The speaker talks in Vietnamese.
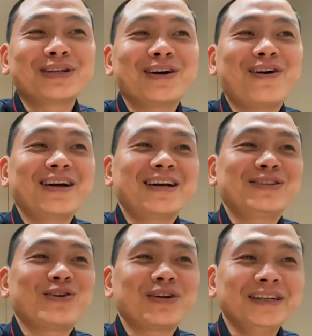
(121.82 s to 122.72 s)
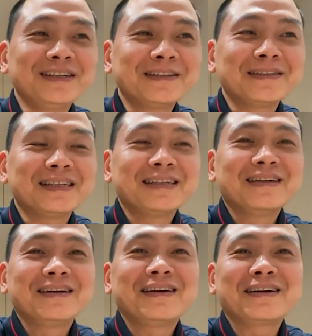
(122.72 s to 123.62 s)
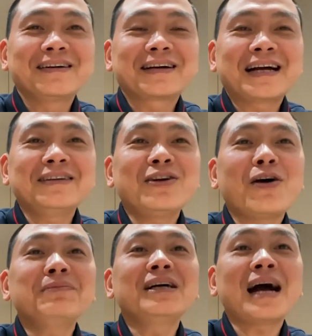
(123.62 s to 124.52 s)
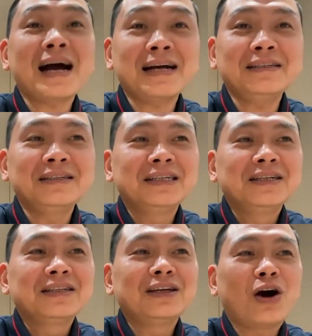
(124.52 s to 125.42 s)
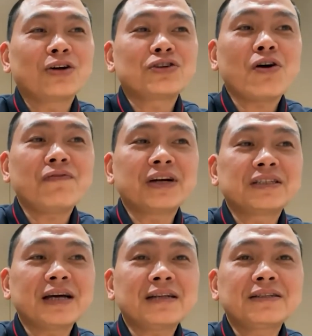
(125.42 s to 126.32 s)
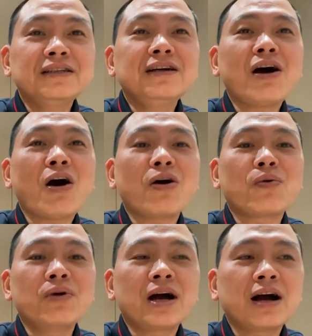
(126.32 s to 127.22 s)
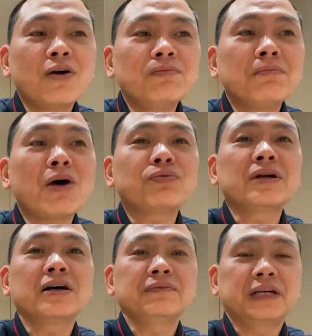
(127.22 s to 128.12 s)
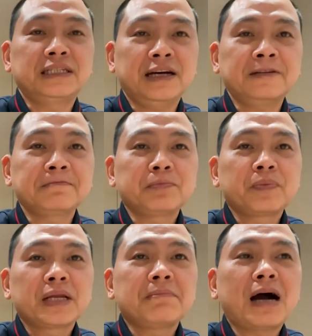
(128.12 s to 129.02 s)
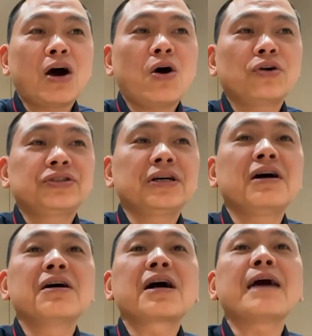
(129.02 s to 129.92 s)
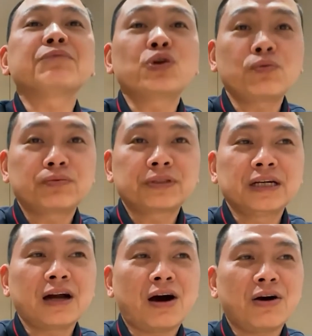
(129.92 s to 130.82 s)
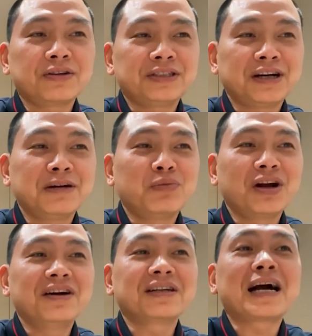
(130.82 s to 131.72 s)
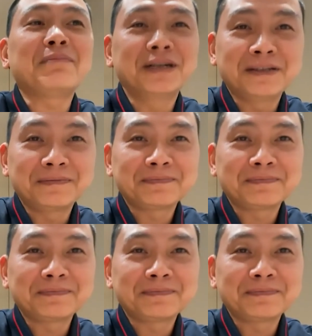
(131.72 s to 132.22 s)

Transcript: thể gọi là cho đi à, cái nhóm thứ hai thì họ cho vật chất nhưng họ cũng không mong đợi vật chất mà họ chờ cảm xúc tức là họ chờ một lời cảm ơn